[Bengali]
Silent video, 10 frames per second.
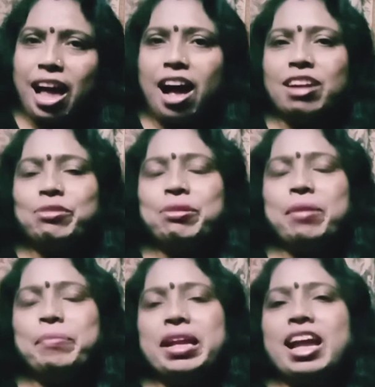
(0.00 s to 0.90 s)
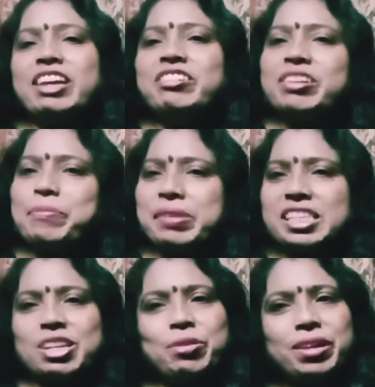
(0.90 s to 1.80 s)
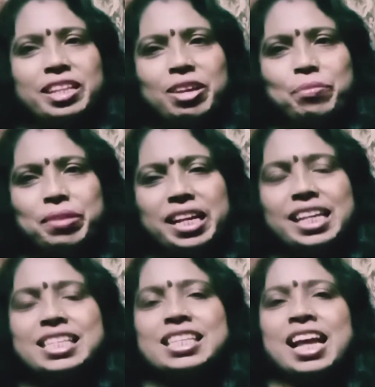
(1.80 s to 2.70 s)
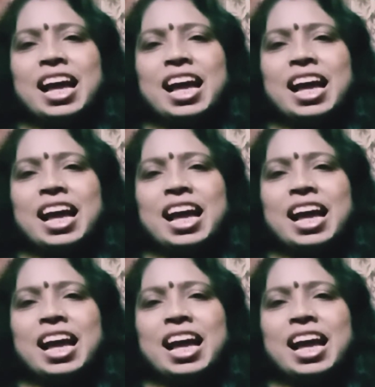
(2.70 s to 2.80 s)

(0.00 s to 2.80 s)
থাকো আর বেল আইকনটা প্রেস করে দিও প্লিজ